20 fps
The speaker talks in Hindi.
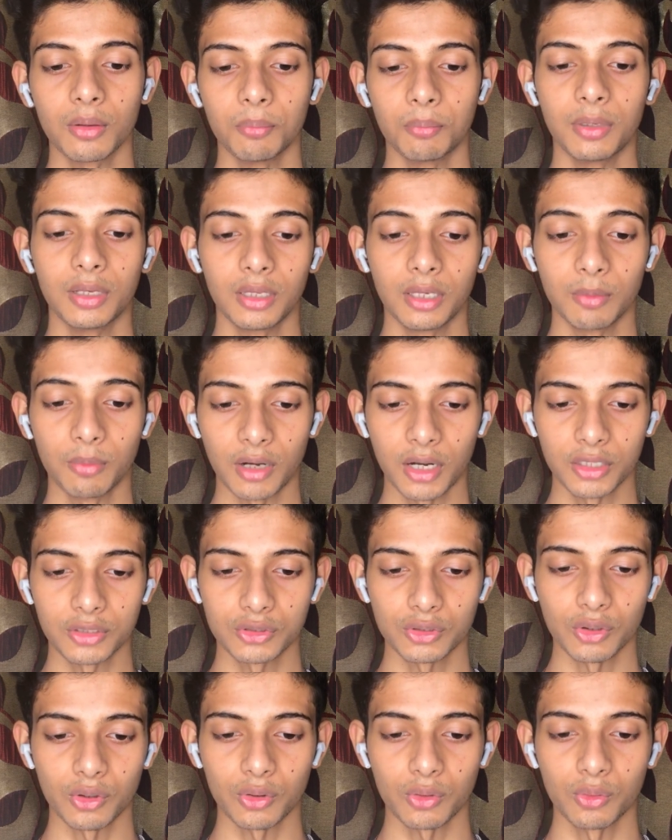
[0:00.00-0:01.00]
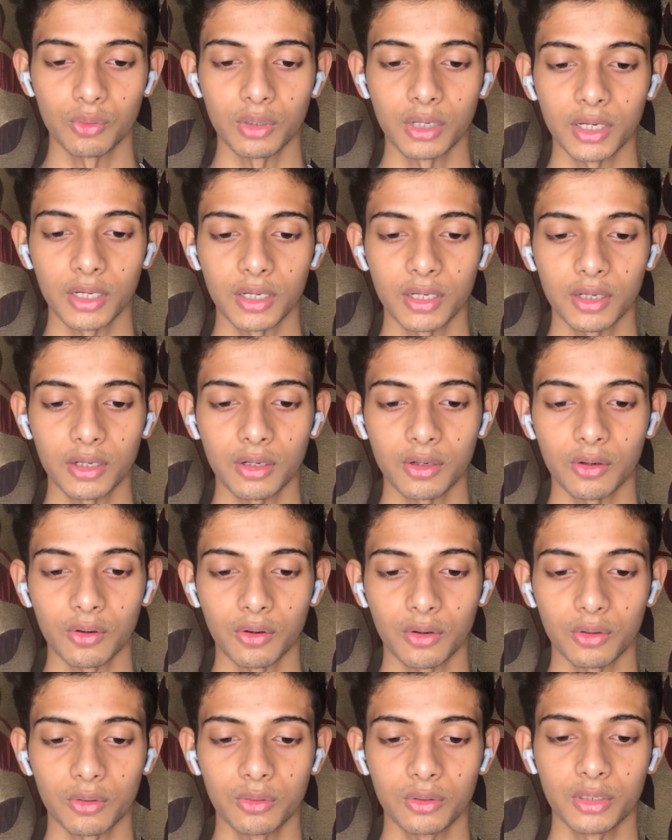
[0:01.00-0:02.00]
बेलबाग चौक हो रहा है
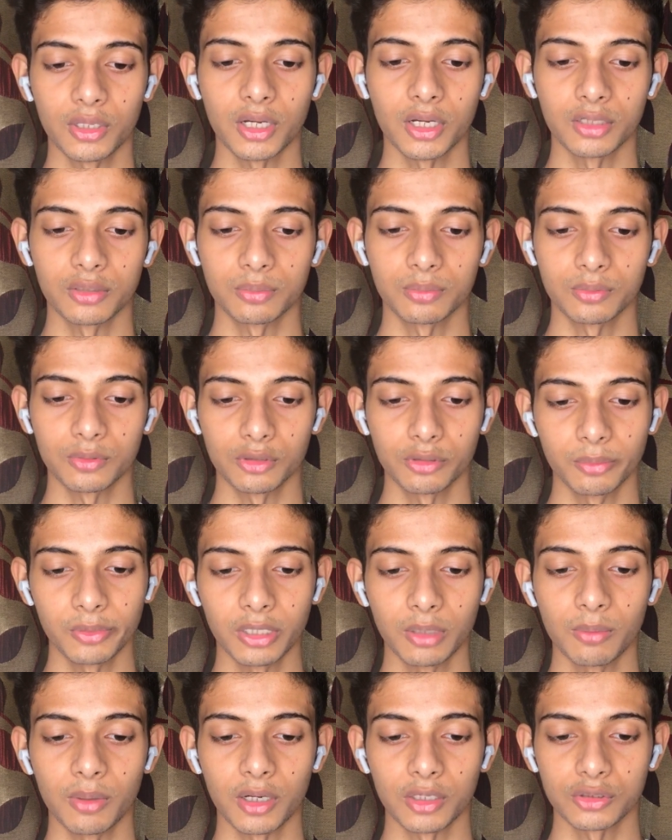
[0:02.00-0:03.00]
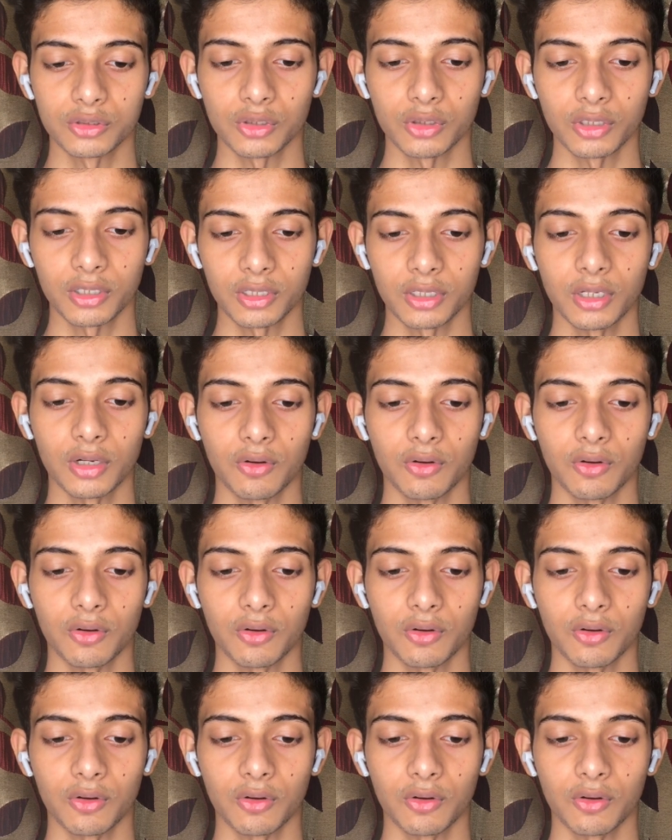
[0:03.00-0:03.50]
और गुरदासपुर बेलबाग चौक